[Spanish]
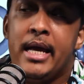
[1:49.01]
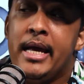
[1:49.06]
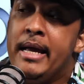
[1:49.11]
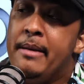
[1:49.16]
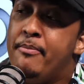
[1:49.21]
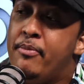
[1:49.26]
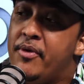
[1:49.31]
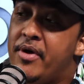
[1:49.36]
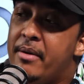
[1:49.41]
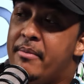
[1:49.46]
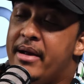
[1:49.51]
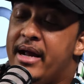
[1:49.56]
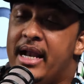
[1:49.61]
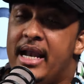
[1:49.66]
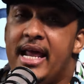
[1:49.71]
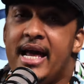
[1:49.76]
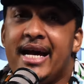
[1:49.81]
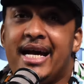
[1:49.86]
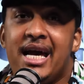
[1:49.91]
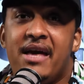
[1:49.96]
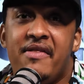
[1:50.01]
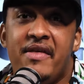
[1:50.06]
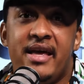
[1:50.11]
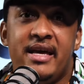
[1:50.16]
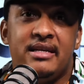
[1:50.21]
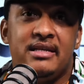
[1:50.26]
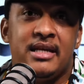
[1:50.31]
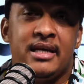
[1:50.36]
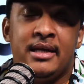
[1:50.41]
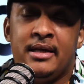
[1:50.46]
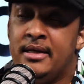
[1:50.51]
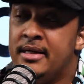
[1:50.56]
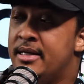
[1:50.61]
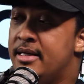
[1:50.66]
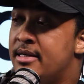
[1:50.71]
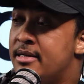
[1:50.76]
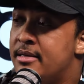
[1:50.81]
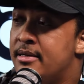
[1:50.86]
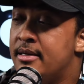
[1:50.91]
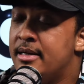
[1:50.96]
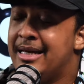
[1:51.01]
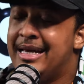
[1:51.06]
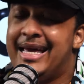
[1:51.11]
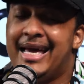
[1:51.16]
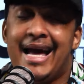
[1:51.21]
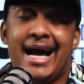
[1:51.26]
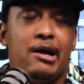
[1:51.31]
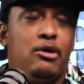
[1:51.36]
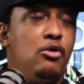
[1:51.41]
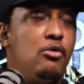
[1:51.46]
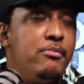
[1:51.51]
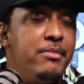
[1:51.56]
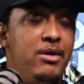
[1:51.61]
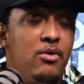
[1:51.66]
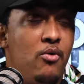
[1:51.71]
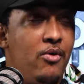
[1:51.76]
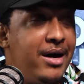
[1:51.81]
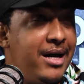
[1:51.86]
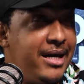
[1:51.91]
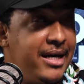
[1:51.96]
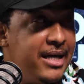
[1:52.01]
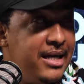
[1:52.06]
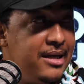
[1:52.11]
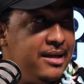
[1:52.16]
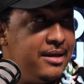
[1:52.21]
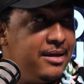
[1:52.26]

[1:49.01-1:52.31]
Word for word: y por Amelia, que dice que ha comido ahí.